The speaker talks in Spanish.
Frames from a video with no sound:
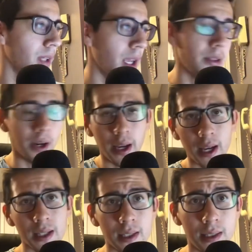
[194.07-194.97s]
Entre
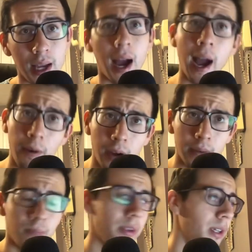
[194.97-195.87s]
ellas está ABBA,
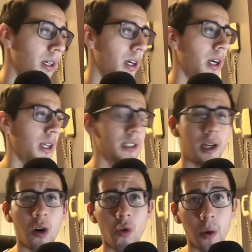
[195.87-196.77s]
ah, que
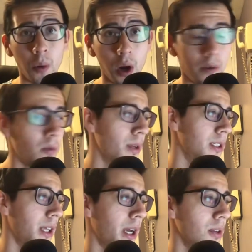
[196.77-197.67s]
sacaron un nuevo álbum
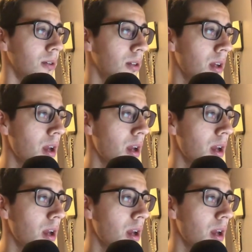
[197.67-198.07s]
este año.